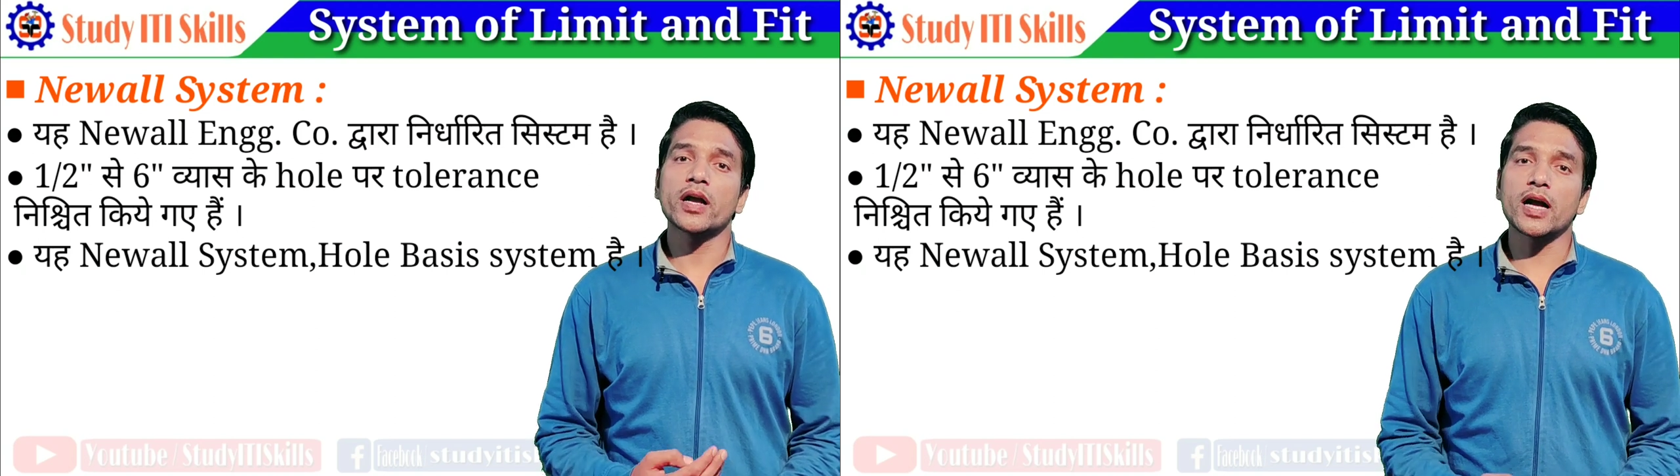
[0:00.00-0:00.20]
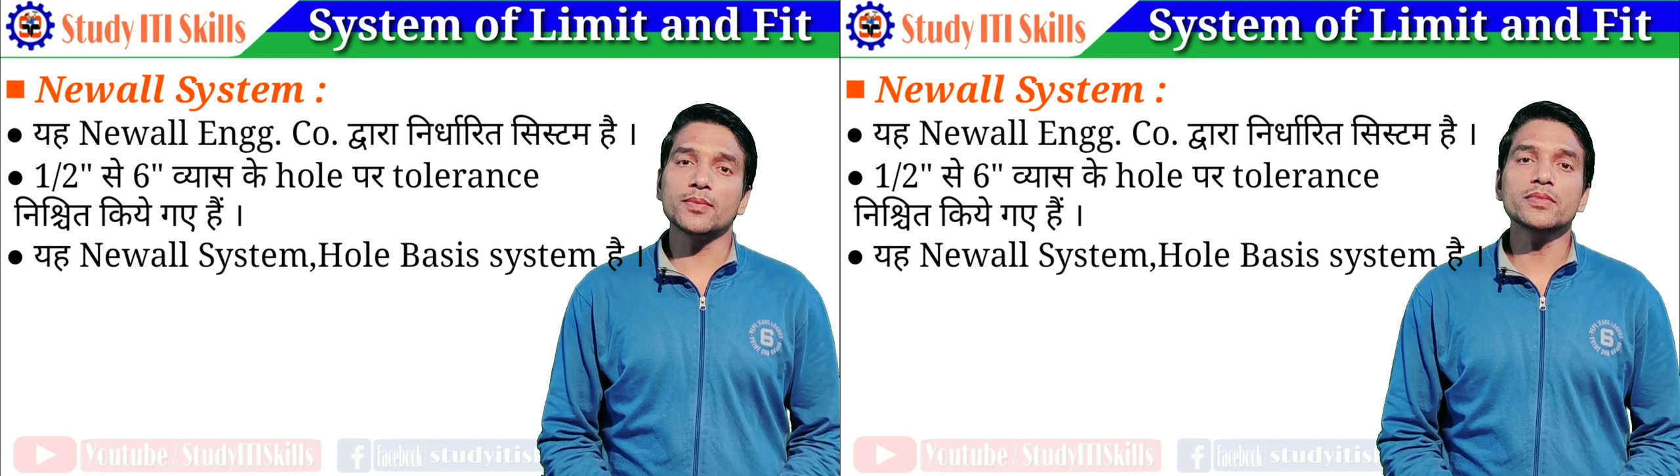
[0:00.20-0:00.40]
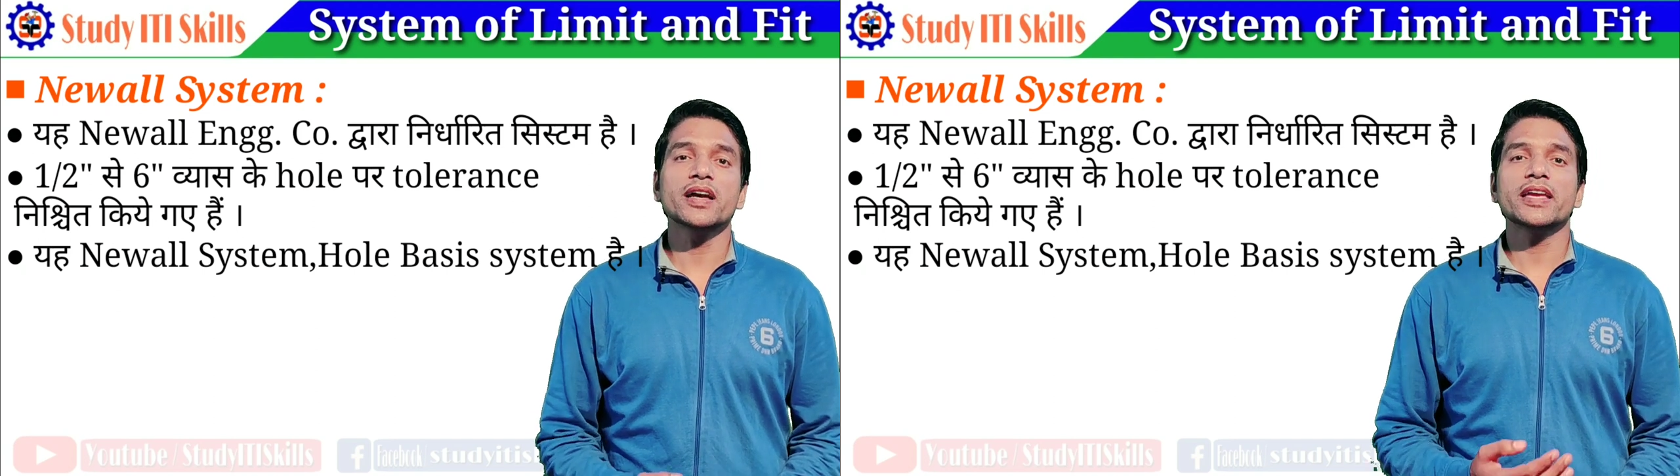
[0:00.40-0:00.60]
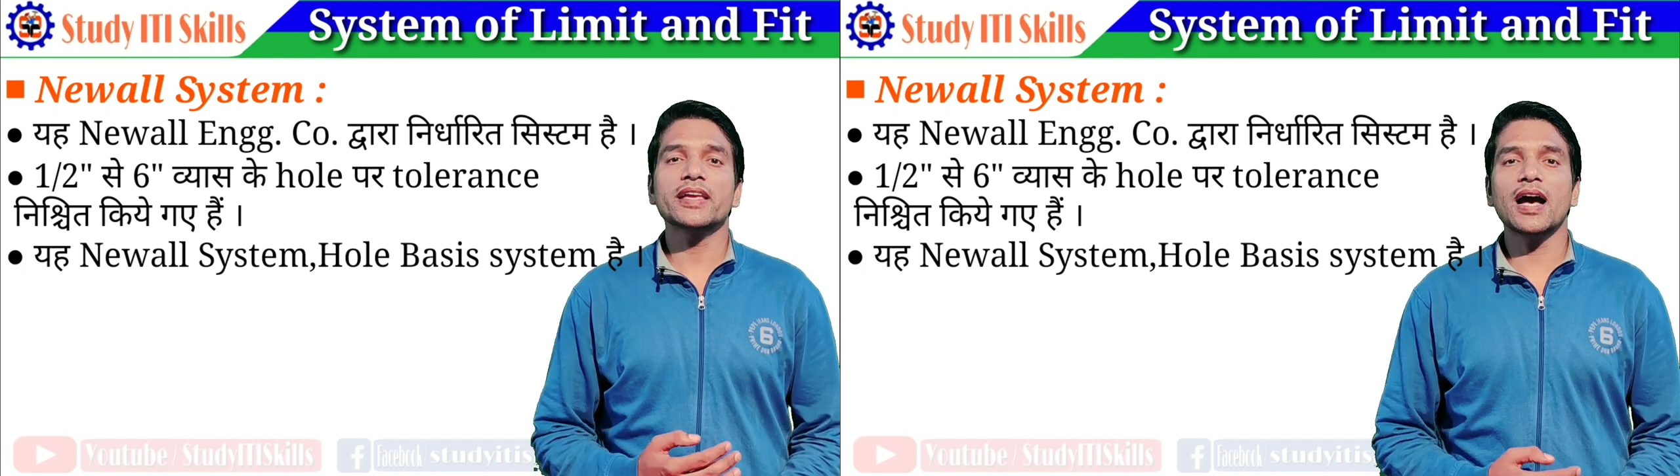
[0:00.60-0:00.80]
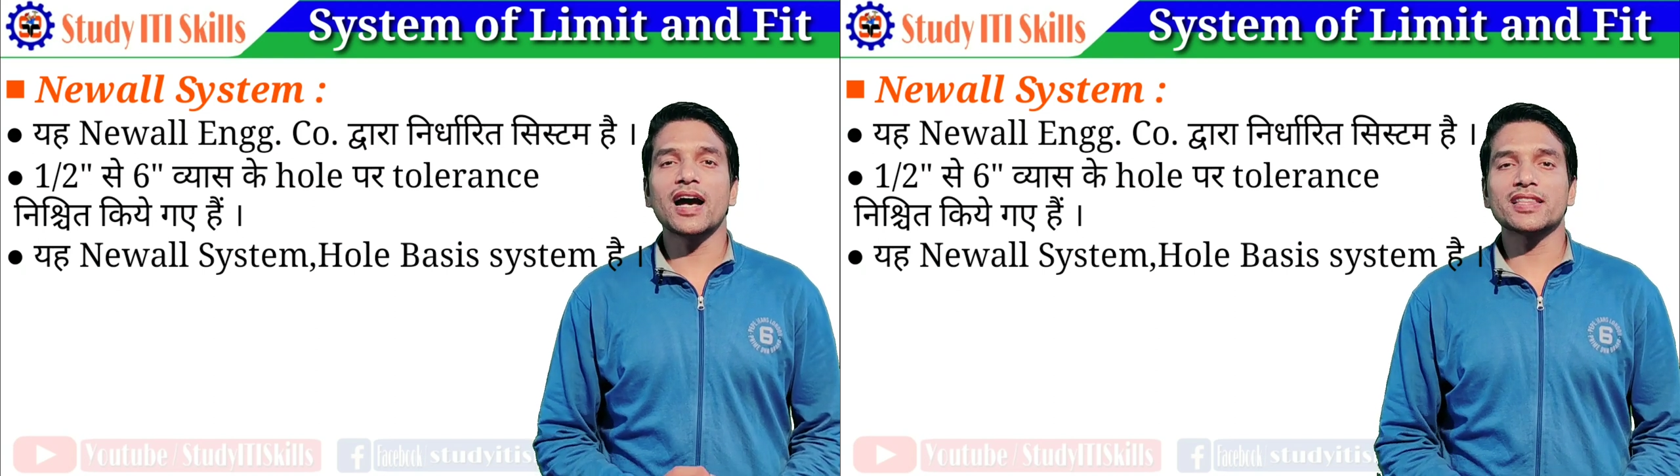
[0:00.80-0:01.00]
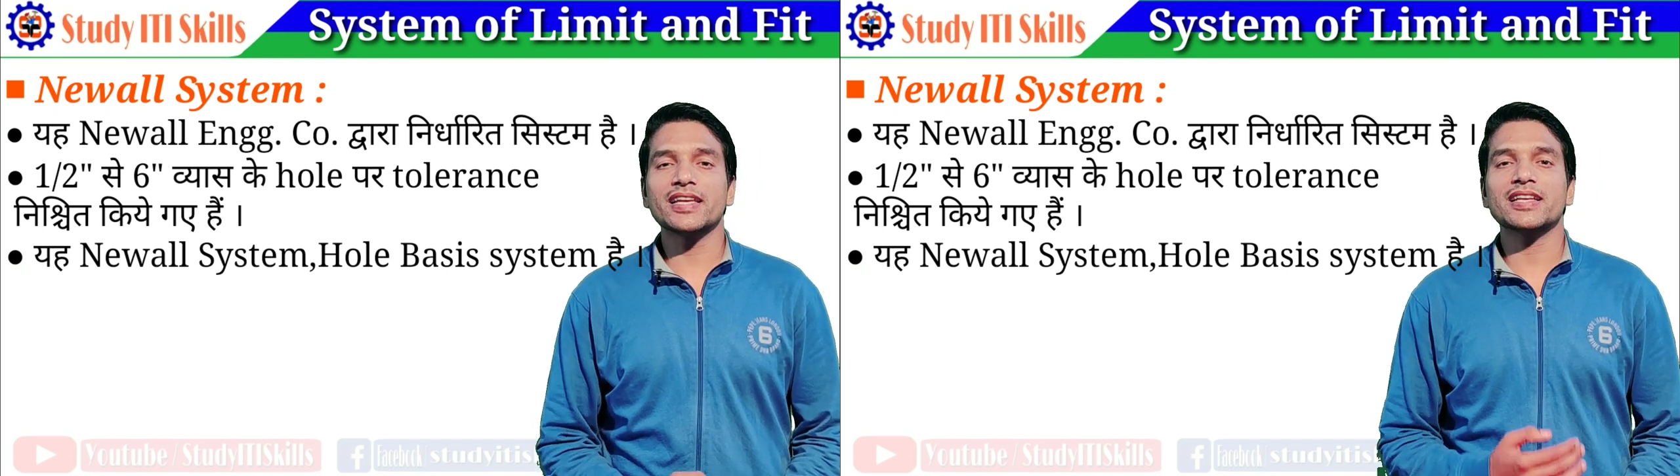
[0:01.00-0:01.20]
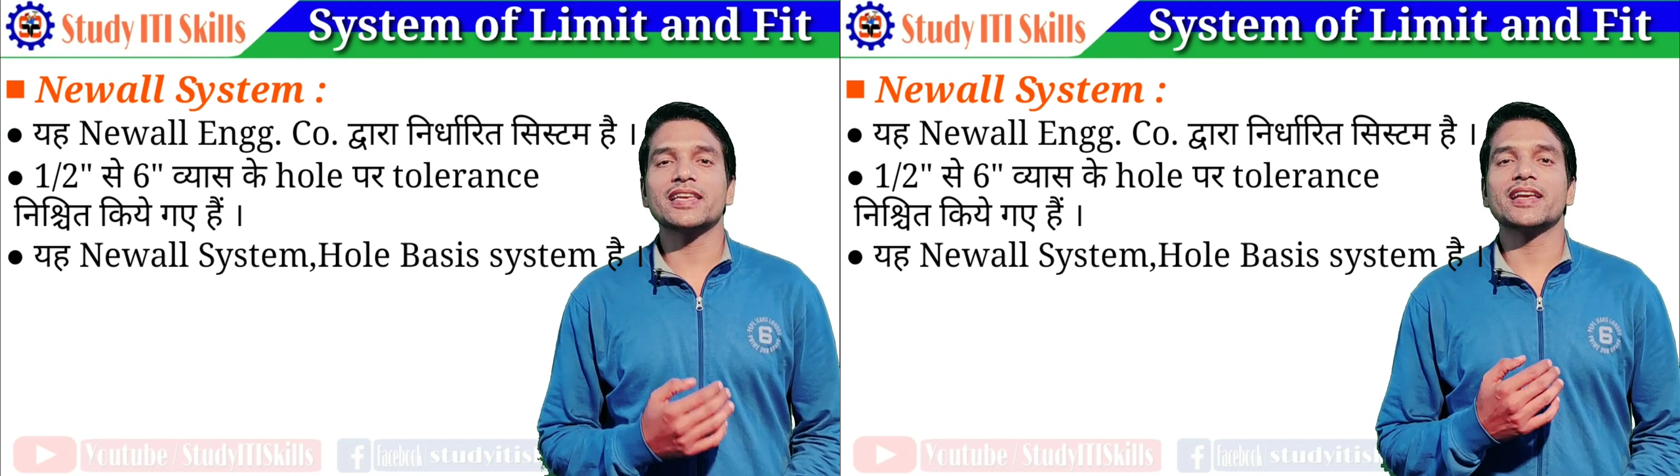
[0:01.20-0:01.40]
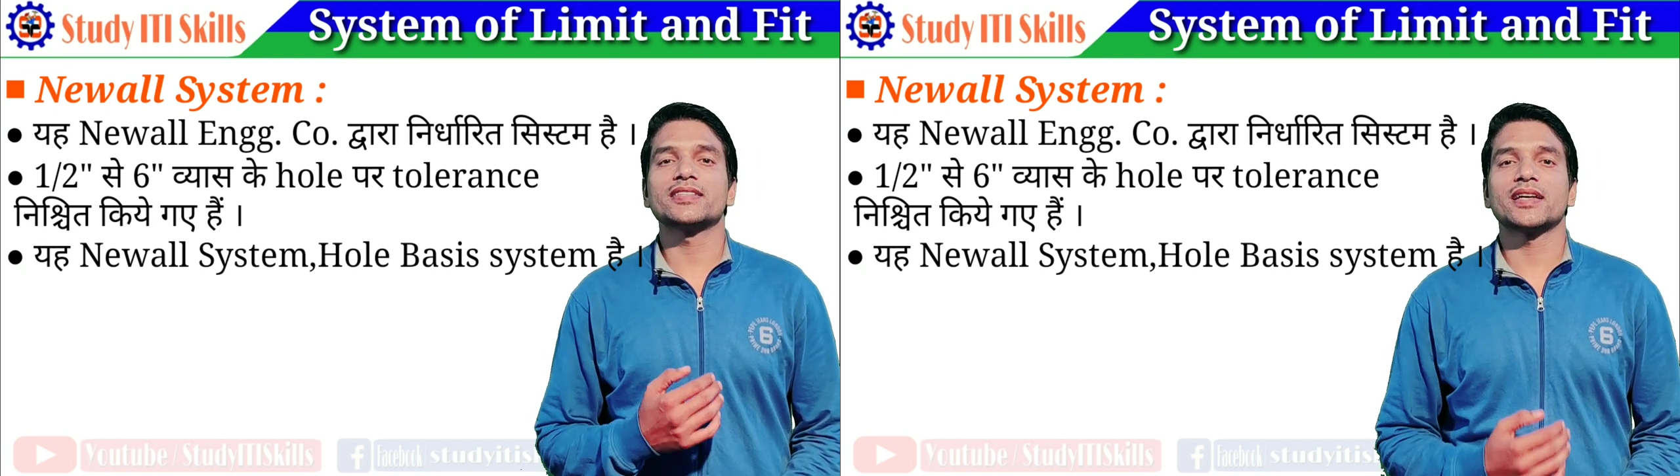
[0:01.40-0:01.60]
कम या अधिक
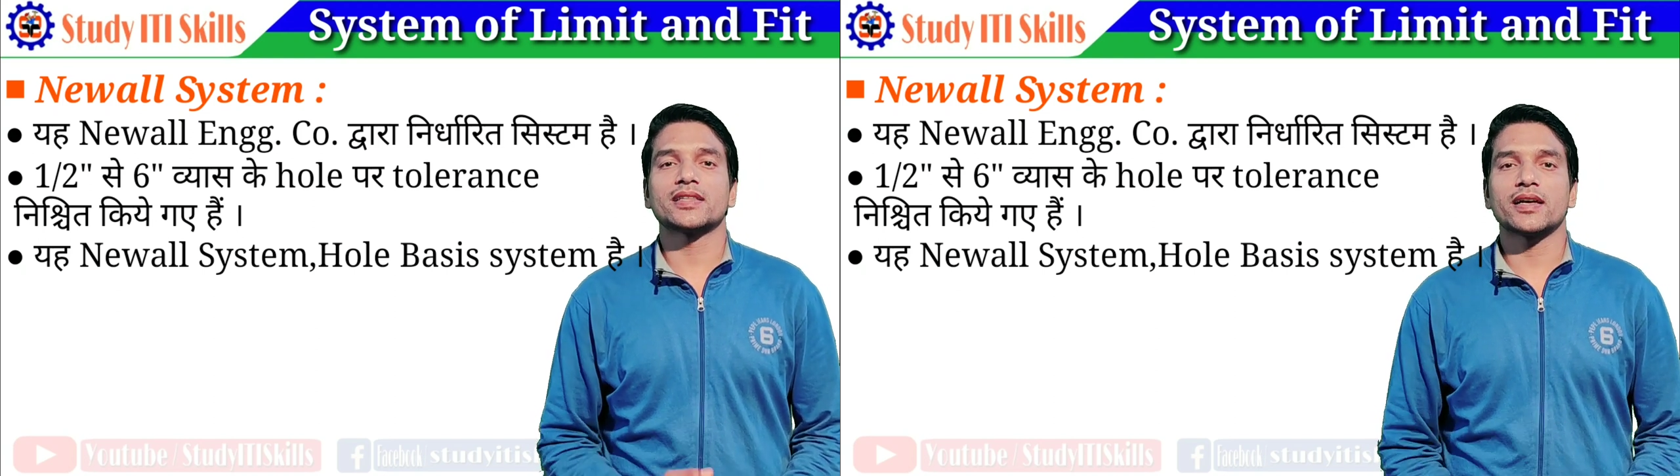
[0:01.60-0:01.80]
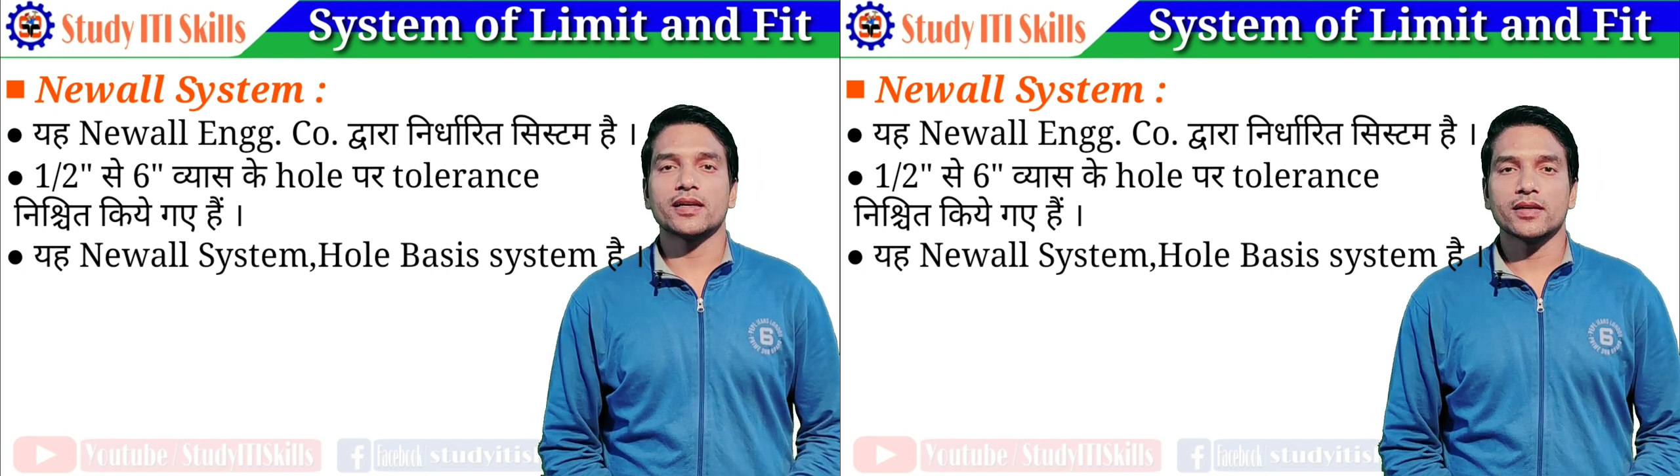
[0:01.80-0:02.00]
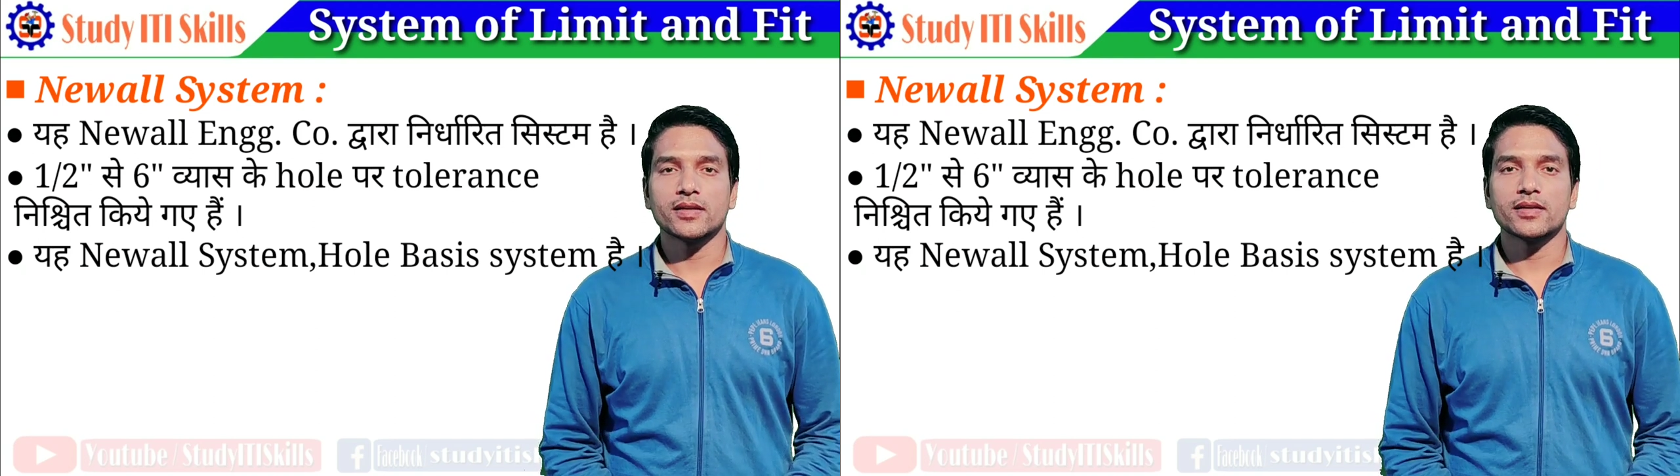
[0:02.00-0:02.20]
किया जाता है